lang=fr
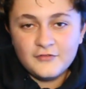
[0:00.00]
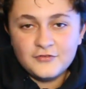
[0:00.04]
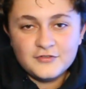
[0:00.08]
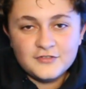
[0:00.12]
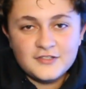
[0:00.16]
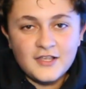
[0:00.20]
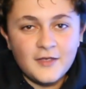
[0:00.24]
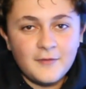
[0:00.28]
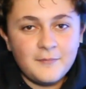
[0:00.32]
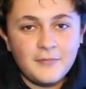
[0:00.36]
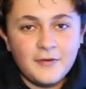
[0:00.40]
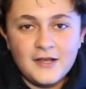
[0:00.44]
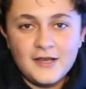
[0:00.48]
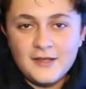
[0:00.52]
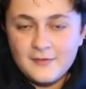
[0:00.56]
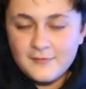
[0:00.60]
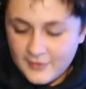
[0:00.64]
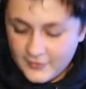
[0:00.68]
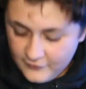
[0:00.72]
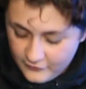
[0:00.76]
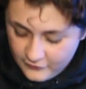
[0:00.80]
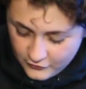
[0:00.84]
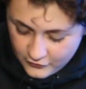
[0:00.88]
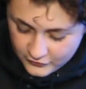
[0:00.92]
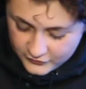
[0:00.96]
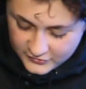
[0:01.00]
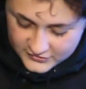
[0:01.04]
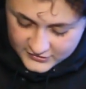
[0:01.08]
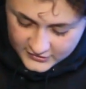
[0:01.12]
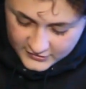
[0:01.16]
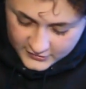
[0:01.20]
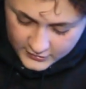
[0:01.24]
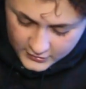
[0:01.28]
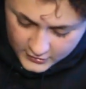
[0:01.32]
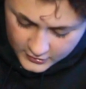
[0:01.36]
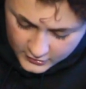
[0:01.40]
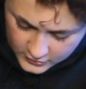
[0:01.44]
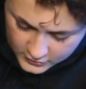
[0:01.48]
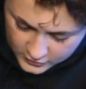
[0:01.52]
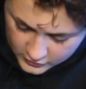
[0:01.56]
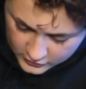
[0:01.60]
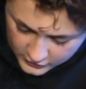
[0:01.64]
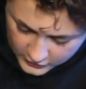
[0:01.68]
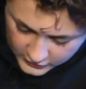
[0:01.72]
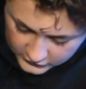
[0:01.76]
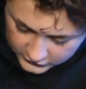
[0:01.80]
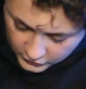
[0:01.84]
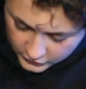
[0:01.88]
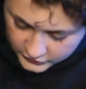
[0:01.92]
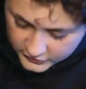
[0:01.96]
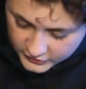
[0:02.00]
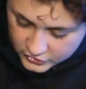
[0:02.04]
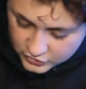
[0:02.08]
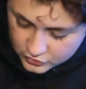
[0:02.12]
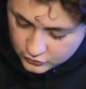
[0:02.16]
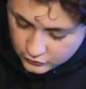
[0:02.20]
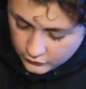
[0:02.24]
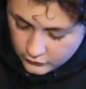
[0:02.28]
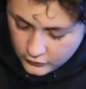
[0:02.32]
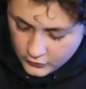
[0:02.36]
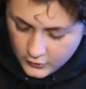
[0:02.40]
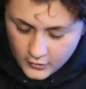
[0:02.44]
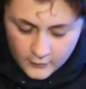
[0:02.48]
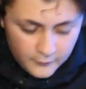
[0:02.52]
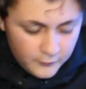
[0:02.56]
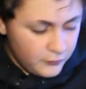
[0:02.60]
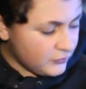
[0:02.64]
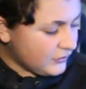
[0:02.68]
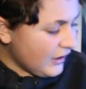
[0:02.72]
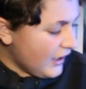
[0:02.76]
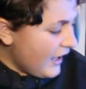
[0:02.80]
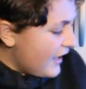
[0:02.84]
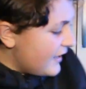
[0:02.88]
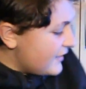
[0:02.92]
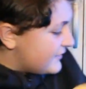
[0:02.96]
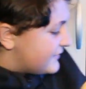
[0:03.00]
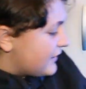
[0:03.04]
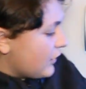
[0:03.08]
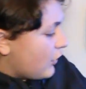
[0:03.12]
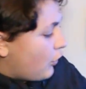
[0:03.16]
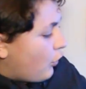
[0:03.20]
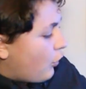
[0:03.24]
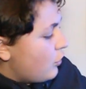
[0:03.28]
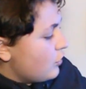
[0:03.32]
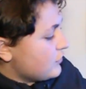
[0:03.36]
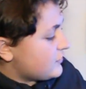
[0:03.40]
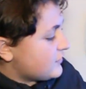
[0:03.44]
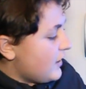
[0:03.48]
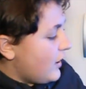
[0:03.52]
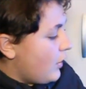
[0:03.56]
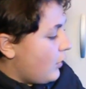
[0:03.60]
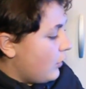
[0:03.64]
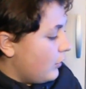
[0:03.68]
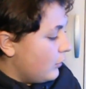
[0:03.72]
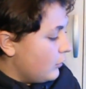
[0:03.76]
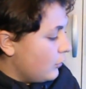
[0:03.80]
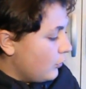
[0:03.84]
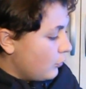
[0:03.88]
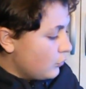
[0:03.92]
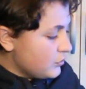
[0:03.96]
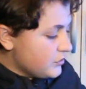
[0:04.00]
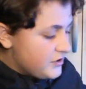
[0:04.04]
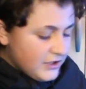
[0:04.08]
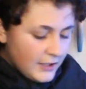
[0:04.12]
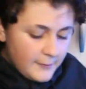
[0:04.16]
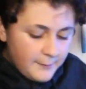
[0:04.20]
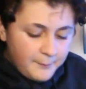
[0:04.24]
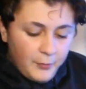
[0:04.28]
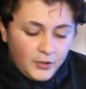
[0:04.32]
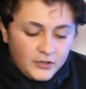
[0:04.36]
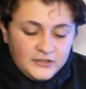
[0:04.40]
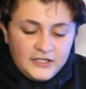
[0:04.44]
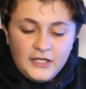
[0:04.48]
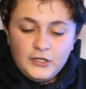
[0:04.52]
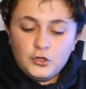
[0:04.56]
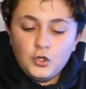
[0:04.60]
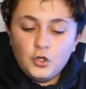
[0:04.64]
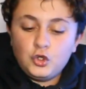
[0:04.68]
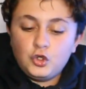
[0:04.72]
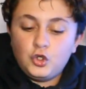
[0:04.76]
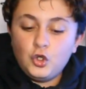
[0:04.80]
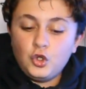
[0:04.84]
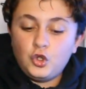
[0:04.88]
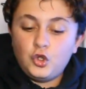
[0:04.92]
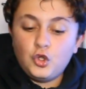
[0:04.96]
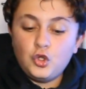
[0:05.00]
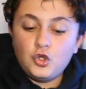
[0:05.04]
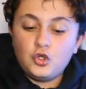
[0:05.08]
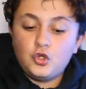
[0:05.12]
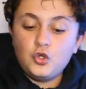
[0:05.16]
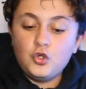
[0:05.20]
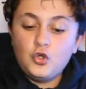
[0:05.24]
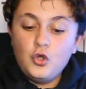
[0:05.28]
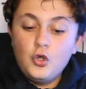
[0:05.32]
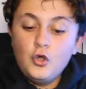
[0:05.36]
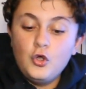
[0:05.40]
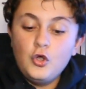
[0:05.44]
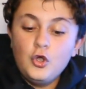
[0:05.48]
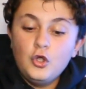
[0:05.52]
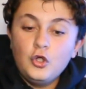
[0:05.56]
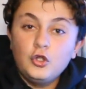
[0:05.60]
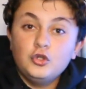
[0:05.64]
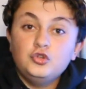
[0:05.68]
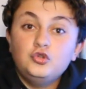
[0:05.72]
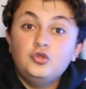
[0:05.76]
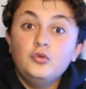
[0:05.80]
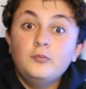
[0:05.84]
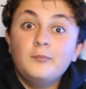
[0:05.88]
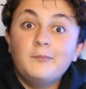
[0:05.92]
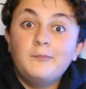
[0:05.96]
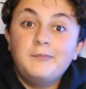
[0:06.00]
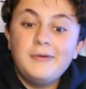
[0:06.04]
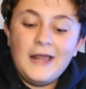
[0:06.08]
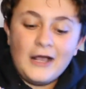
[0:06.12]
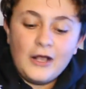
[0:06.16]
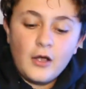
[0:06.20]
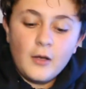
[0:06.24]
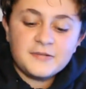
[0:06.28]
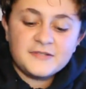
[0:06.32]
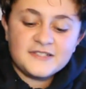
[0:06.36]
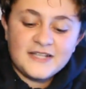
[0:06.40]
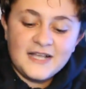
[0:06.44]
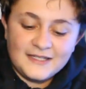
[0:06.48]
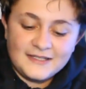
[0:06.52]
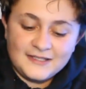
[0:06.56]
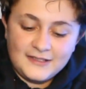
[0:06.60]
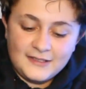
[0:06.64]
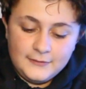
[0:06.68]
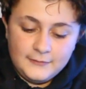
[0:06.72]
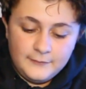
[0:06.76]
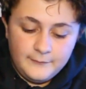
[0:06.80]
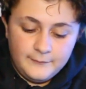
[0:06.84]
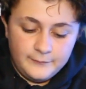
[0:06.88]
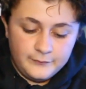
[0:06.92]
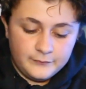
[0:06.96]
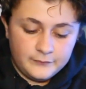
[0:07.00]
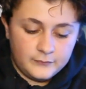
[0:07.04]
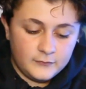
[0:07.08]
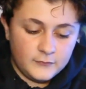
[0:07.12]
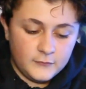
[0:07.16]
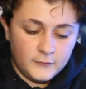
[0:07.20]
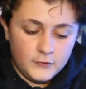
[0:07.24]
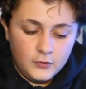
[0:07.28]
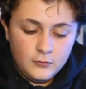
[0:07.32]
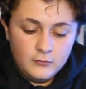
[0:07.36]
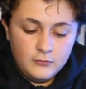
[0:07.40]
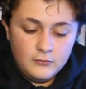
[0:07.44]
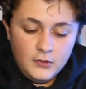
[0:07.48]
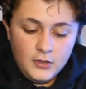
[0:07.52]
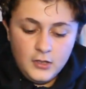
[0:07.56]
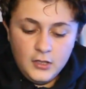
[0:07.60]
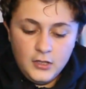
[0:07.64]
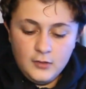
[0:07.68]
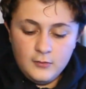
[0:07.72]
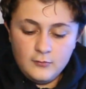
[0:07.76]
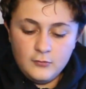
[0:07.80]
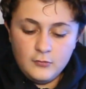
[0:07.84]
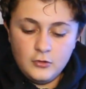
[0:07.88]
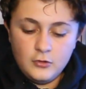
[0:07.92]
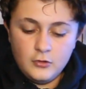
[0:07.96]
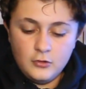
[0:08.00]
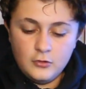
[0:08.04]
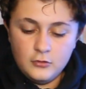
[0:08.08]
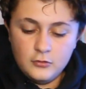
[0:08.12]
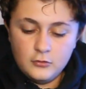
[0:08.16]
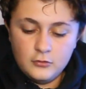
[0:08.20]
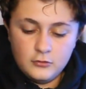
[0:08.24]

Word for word: Vous savez pas les mecs, vous connaissez. Attendez, je... Putain, eh, c'est gros ça hein. On dirait le portail de, Black Ops 4. Maman.